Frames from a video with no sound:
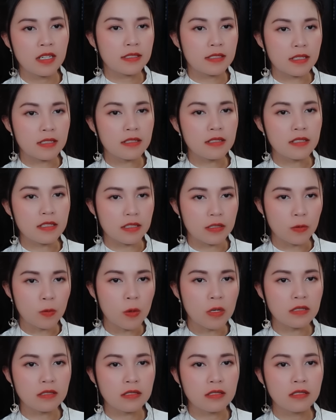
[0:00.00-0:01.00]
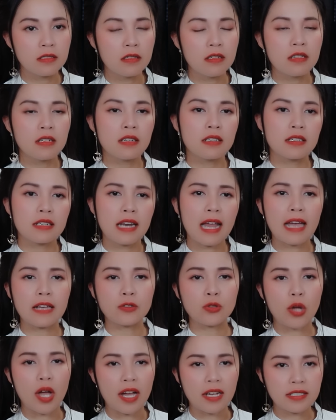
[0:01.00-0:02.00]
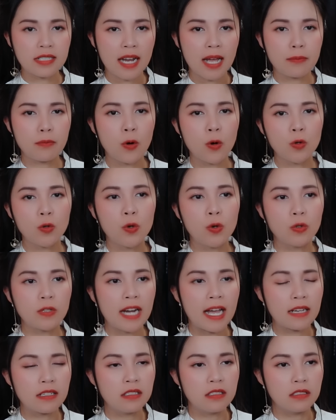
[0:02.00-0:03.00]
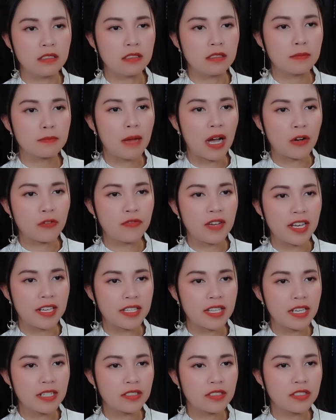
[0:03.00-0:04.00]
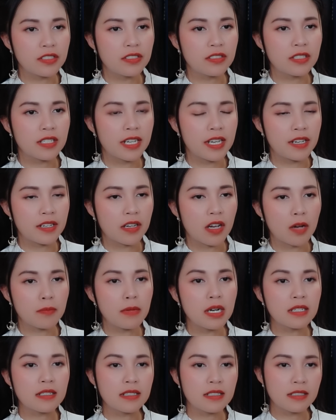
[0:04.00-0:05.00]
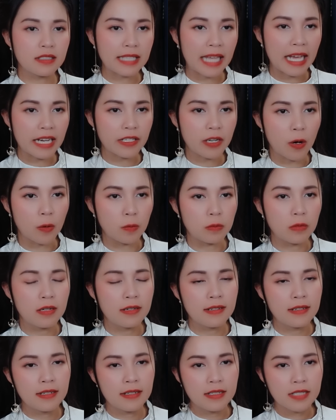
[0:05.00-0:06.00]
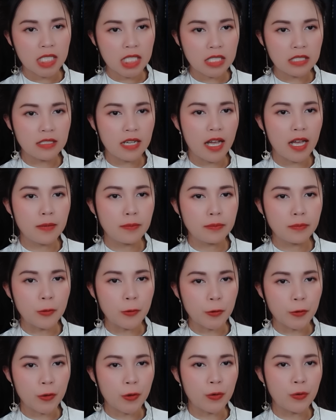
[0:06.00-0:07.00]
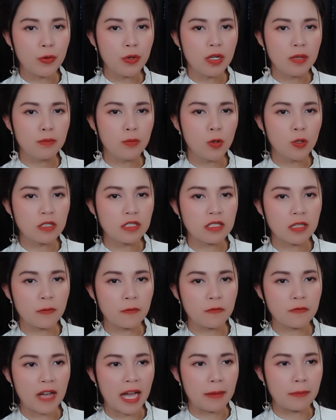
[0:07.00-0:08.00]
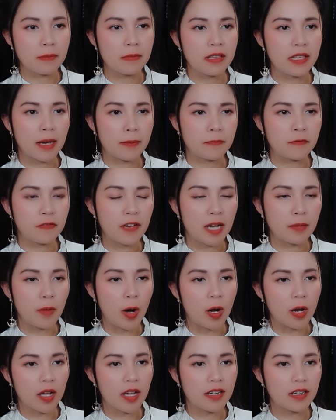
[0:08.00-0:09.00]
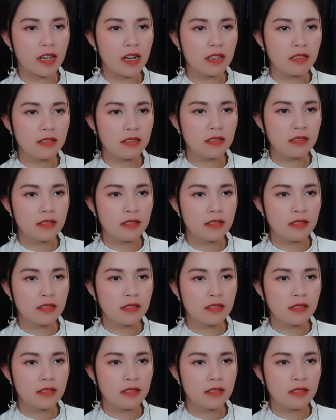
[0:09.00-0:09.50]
Chính chữ quân đang tỏa ra một nguồn năng lượng bảo vệ chiếc rương khi có bất cứ tác động, thư ếm bùa chú muốn xâm phạm nhằm phá bỏ kết ứng.